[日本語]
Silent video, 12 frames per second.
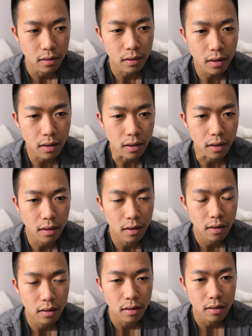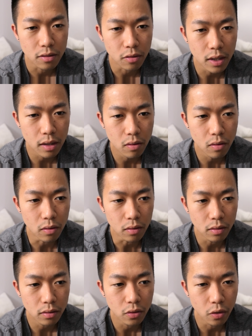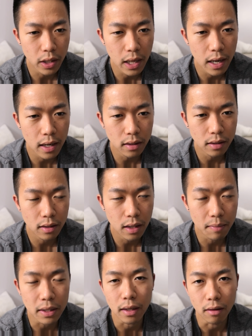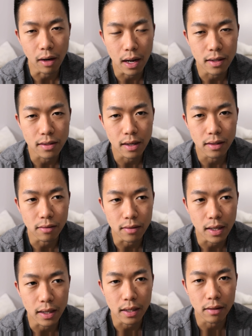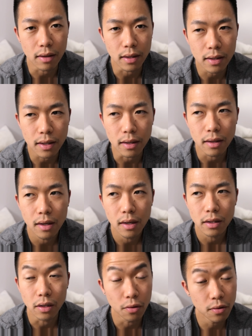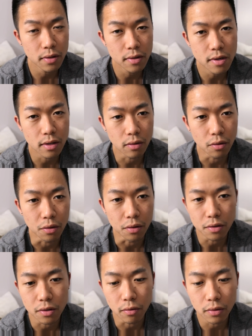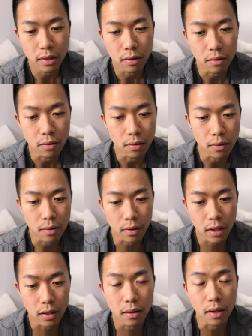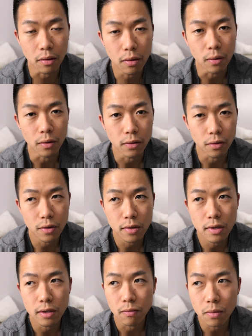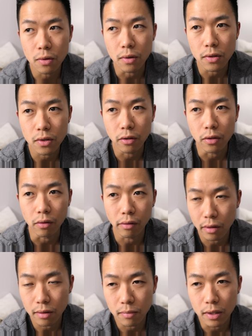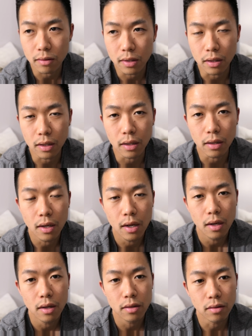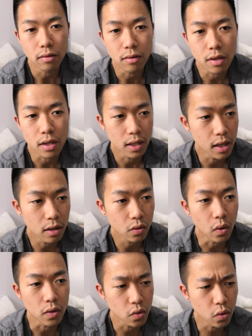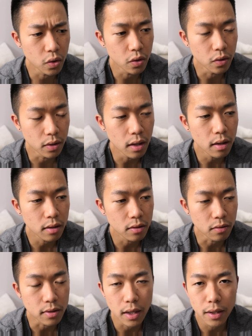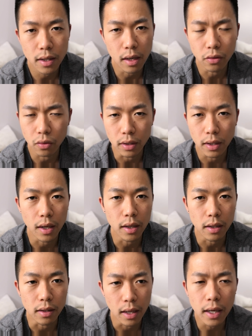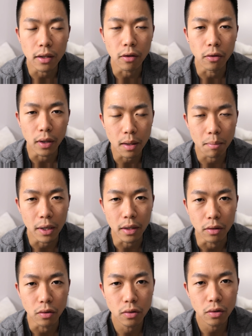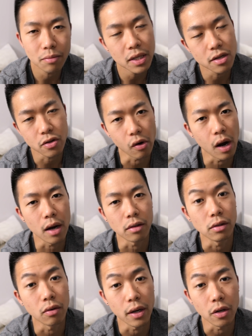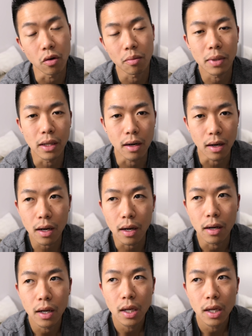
でそれを取り払ったみたいなのがアイスランドの最近のあれででドイツ人のその女の子の聞いたけどドイツ人もそういうの別にそのシリガルとかそういうねその罪悪感とかないないのよねやっぱりヌードビーチとかあるのがヨーロッパだから